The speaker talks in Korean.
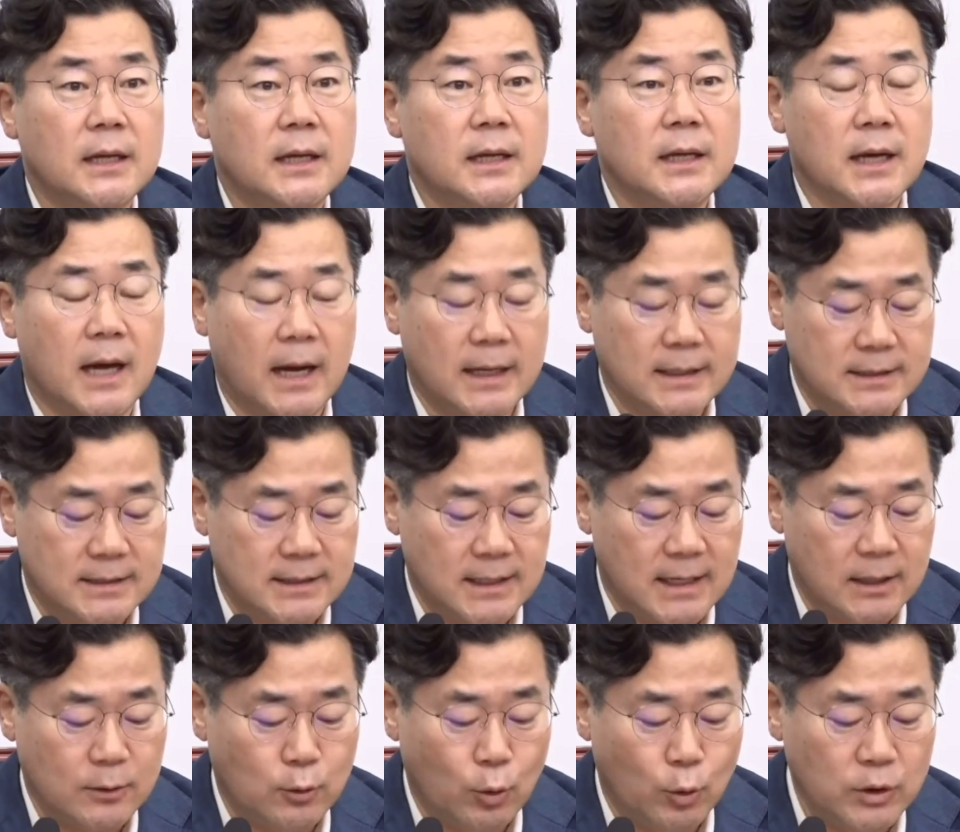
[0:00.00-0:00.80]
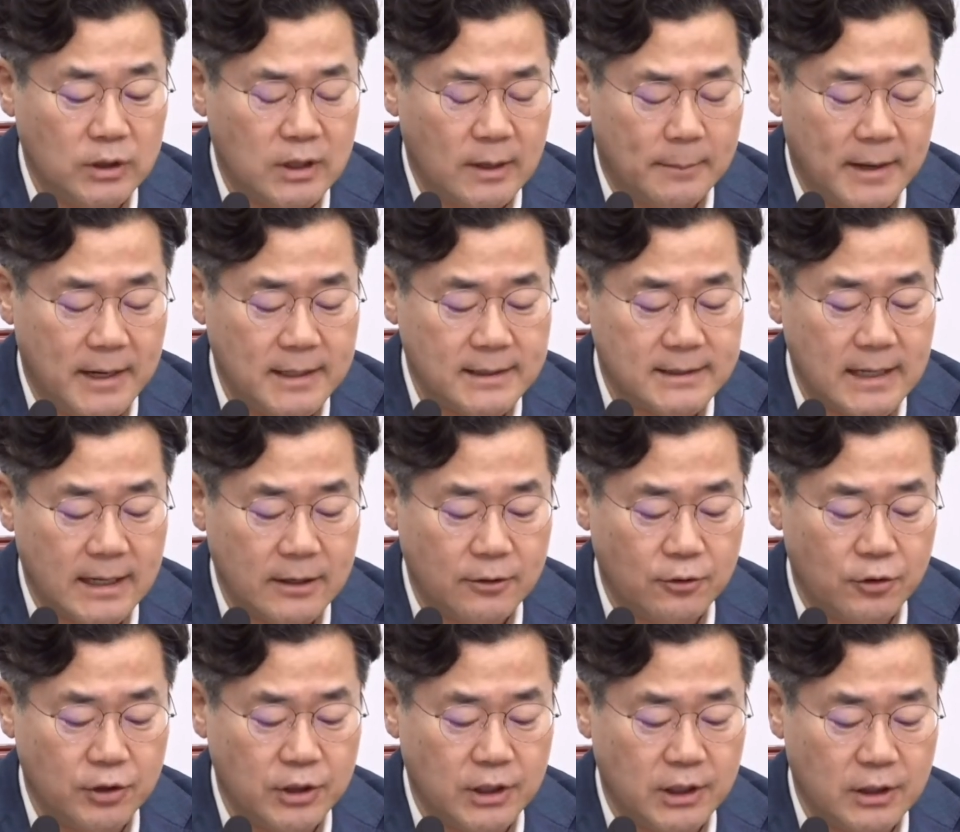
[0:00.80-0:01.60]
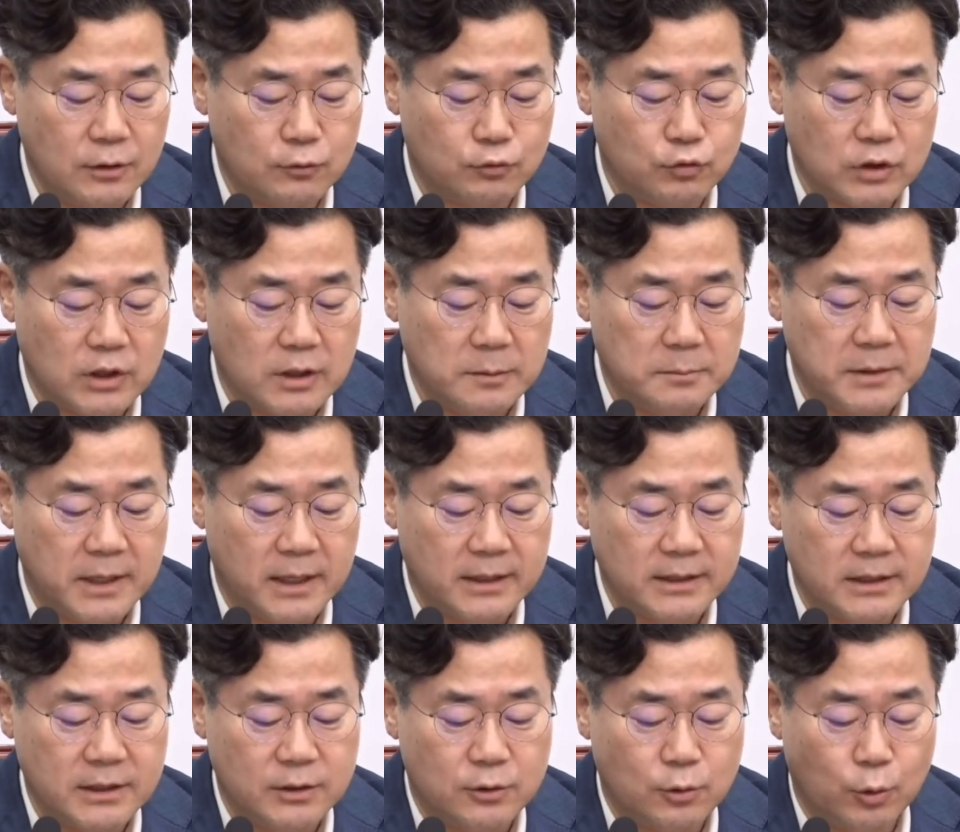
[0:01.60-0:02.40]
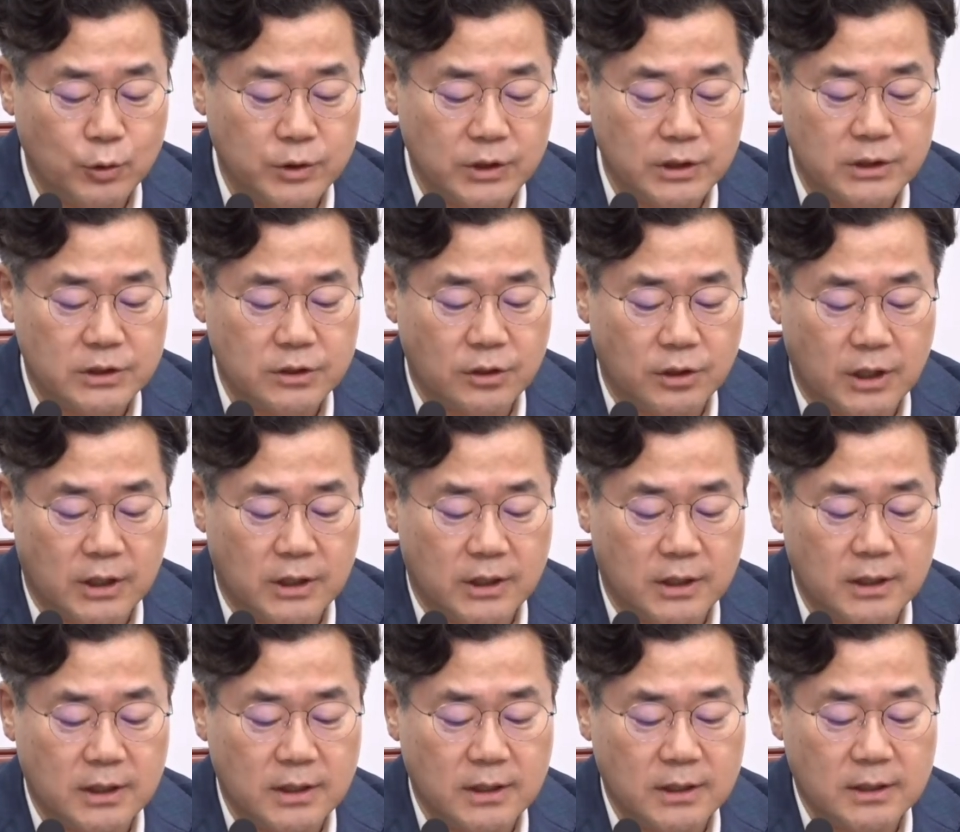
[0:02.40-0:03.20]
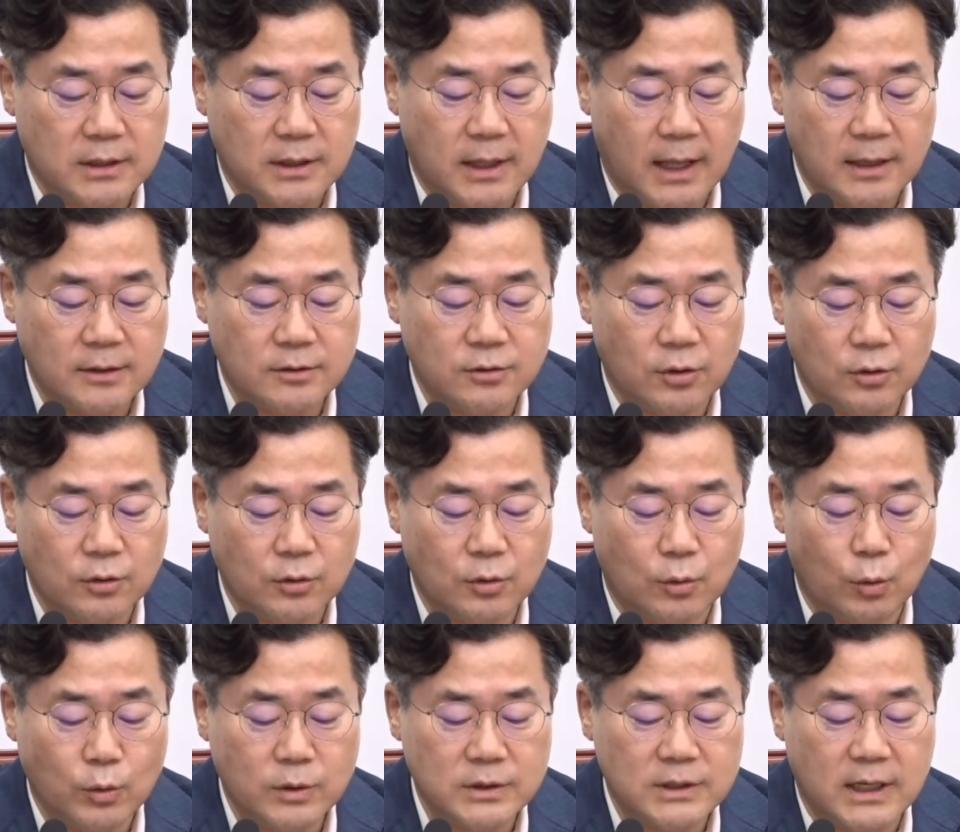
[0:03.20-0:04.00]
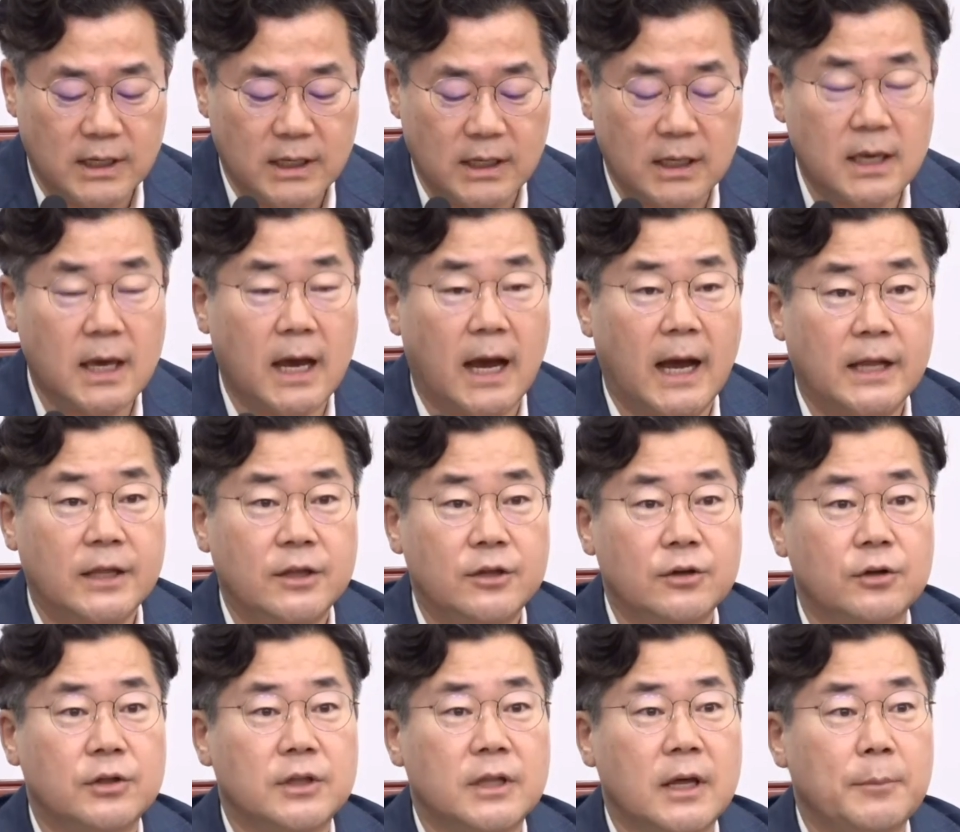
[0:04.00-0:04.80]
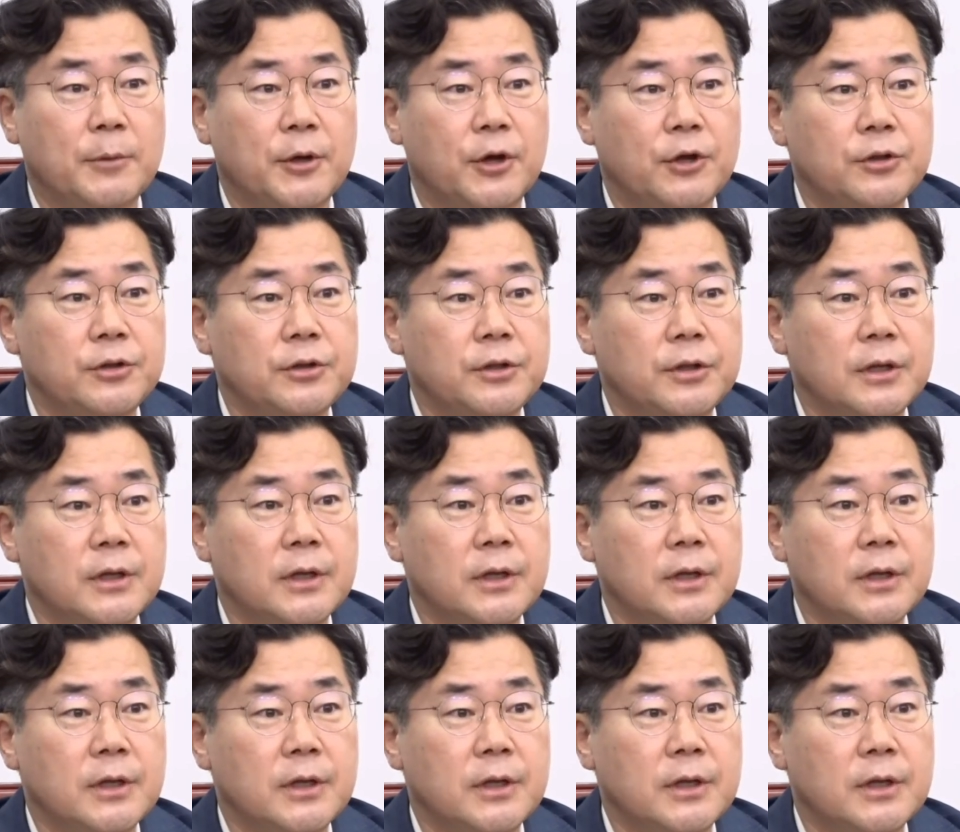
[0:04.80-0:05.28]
가짜 돈다발 사건이 국힘당의 조직적인 대선 공작이 아니었다면